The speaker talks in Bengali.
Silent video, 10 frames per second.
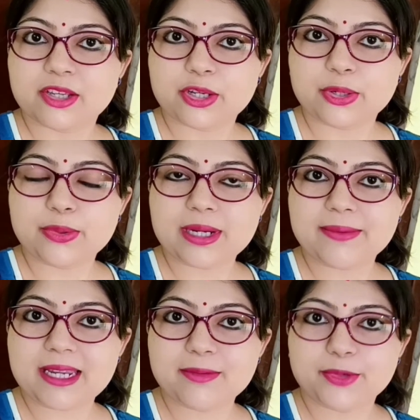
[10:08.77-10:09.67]
গুড
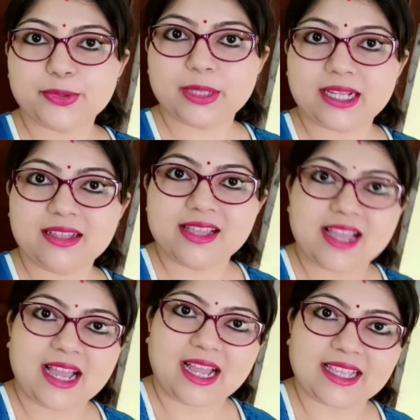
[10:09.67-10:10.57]
ইভিনিং বন্ধুরা
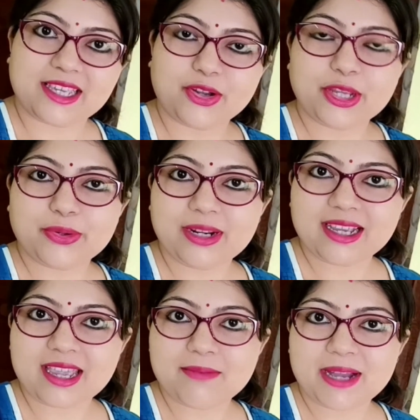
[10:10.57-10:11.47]
আজকে অনেকক্ষণ
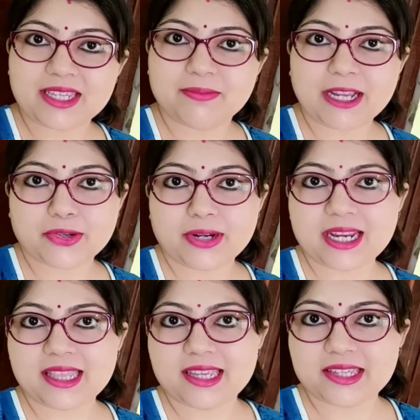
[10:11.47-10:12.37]
আগেই মাছ বার করে রেখে
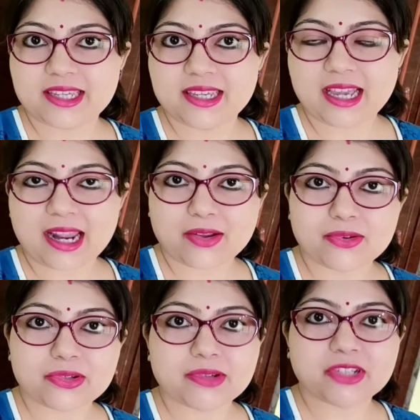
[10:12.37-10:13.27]
দিয়েছি আর এখন
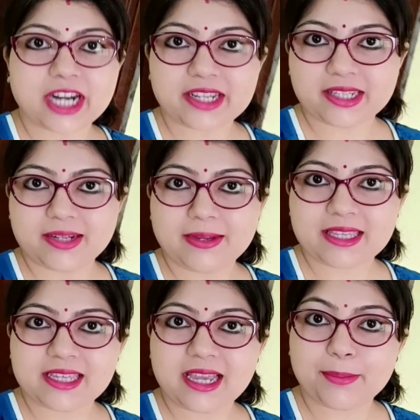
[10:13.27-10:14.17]
সাড়ে সাতটা বাজে
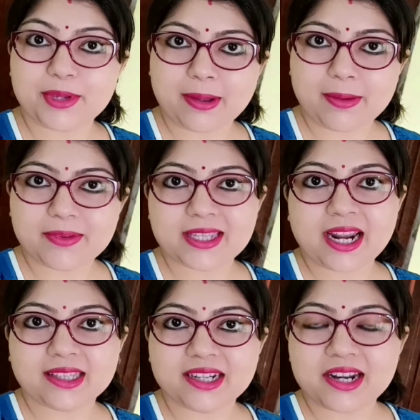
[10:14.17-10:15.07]
আমি ভাবলাম যে
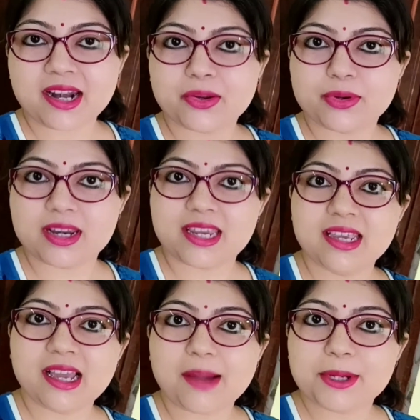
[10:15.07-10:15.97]
তাড়াতাড়ি রান্না করে নিই
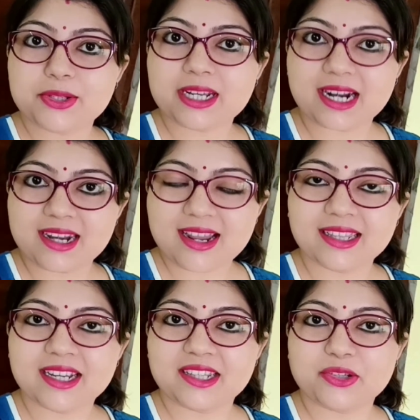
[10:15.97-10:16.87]
আবার যদি কারেন্ট না
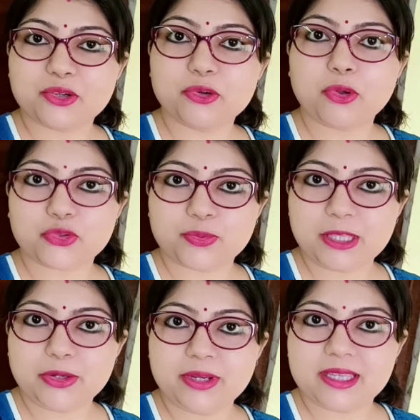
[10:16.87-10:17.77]
থাকে তখন অসুবিধা
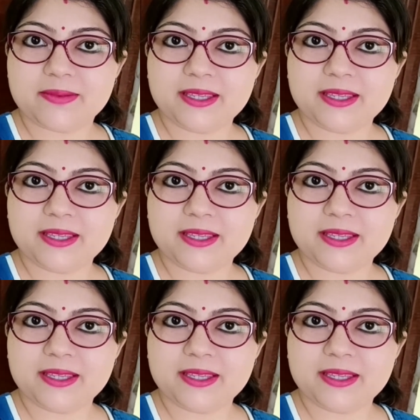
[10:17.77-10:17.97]
হয়ে যাবে